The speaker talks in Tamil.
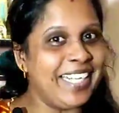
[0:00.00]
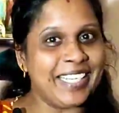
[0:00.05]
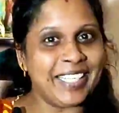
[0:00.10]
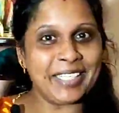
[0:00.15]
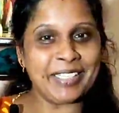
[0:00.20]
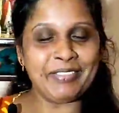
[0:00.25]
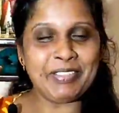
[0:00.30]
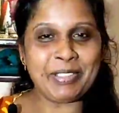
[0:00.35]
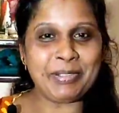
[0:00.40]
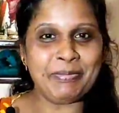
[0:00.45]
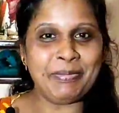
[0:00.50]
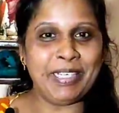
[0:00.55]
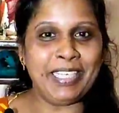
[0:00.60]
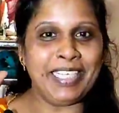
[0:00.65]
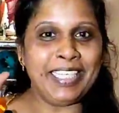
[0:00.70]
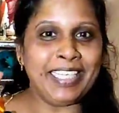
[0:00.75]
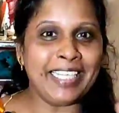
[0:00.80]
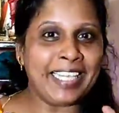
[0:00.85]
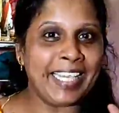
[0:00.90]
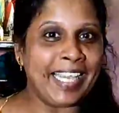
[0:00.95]
எனக்கு விஷ்
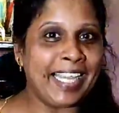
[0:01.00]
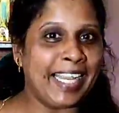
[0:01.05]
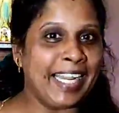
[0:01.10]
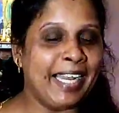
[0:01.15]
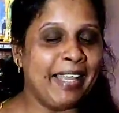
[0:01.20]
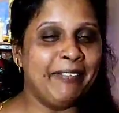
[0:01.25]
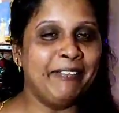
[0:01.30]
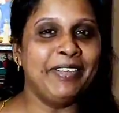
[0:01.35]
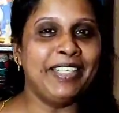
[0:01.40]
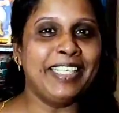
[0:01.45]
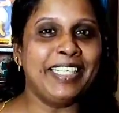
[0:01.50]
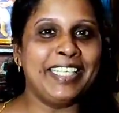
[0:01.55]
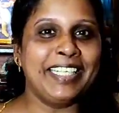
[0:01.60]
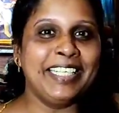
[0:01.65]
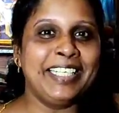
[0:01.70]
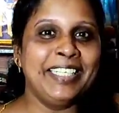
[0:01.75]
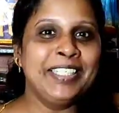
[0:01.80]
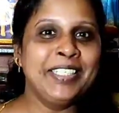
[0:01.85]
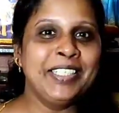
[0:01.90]
பண்ணி கேக்கெல்லாம் வெட்டி